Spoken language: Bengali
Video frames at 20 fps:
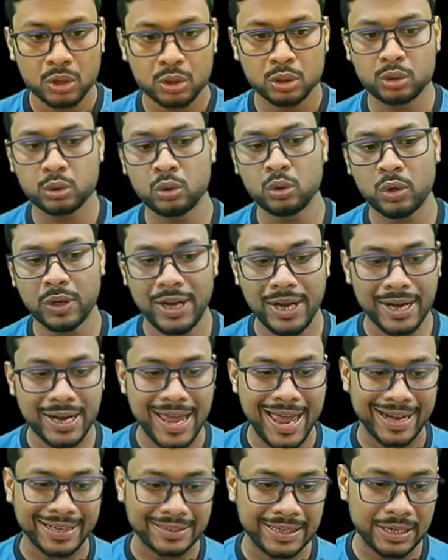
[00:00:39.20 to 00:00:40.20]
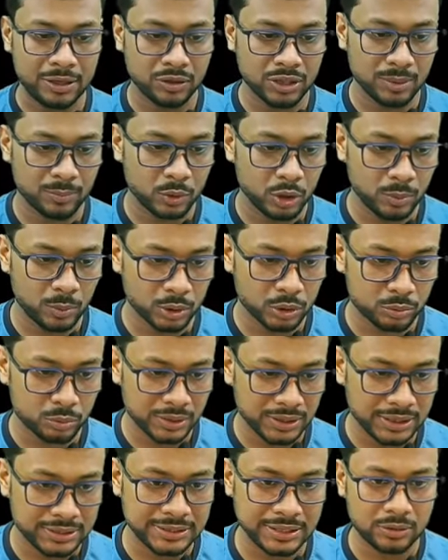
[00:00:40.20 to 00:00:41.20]
তো শুরু করার আগে একটাই কথা বলবো
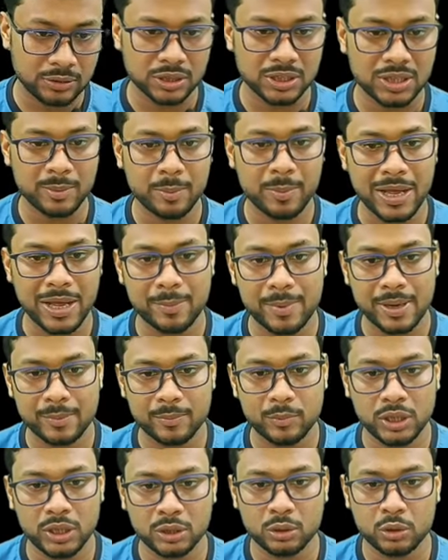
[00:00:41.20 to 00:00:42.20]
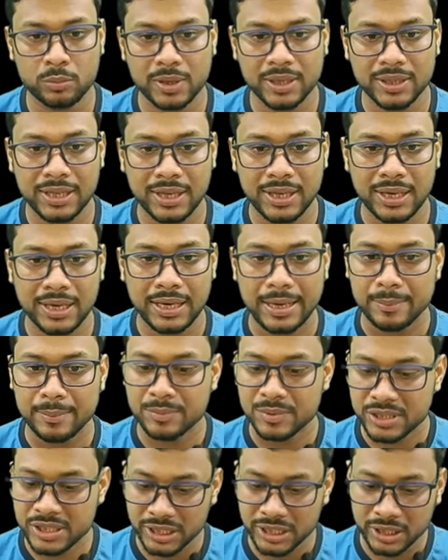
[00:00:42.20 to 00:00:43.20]
তোমাদের যে কথাটা আমি বারবার বলি তোমাদের
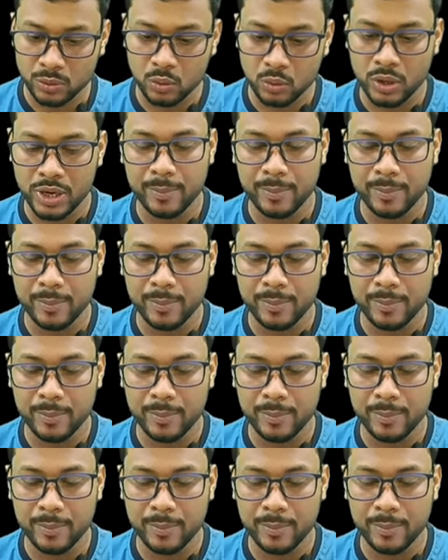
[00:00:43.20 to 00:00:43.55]
এমসিকিউ